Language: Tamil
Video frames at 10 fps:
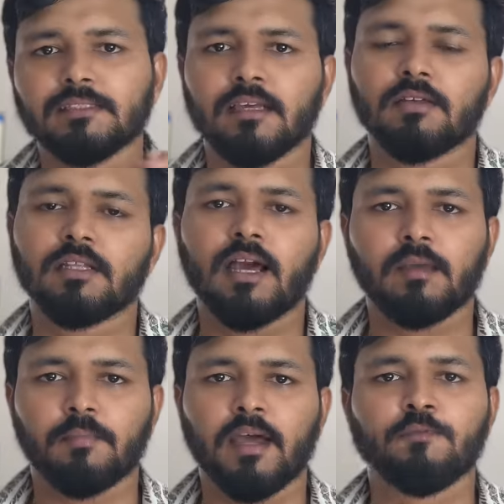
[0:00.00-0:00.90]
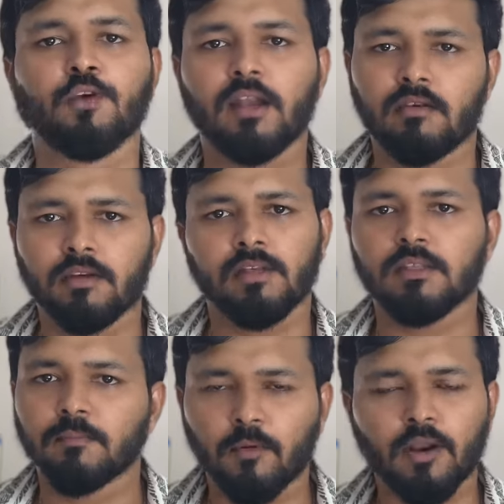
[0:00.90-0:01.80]
லெட்ஸே வந்து நான் இப்போ ஐஃபோன் லெவன்
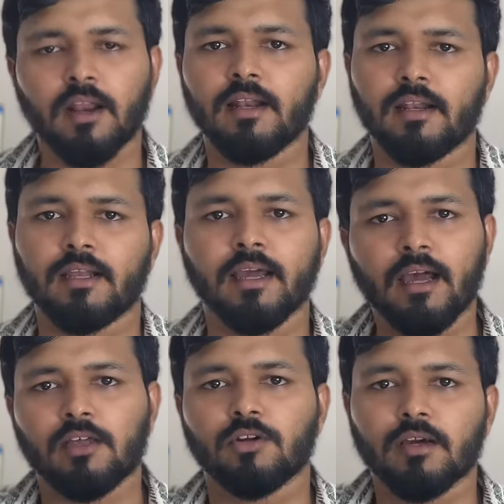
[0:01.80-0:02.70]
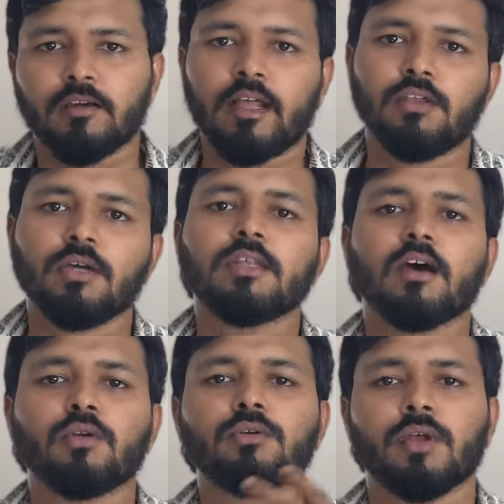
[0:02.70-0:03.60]
வந்து போடலான் இருக்கேன் அதோட வேல்யூ வந்து
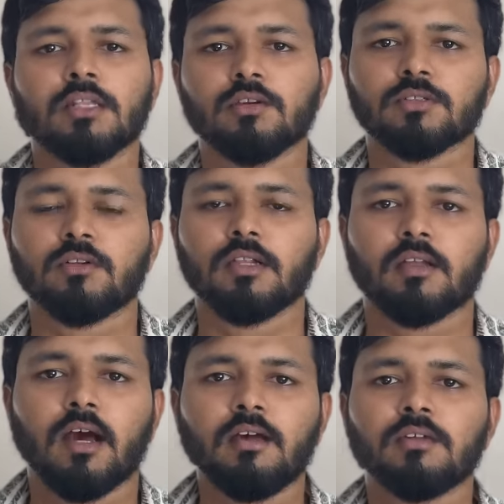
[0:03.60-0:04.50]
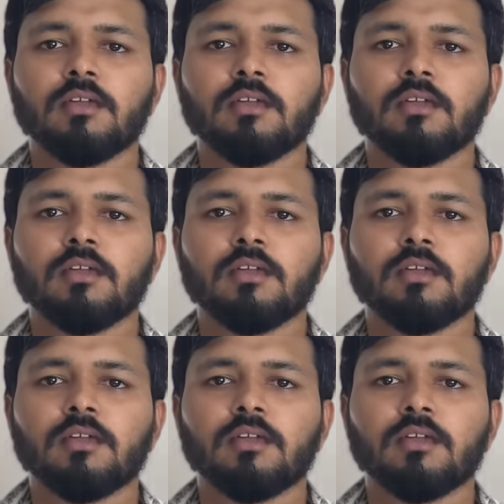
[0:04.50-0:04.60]
அரௌண்ட் டுவெல் தௌசண்ட் வருதுன்னா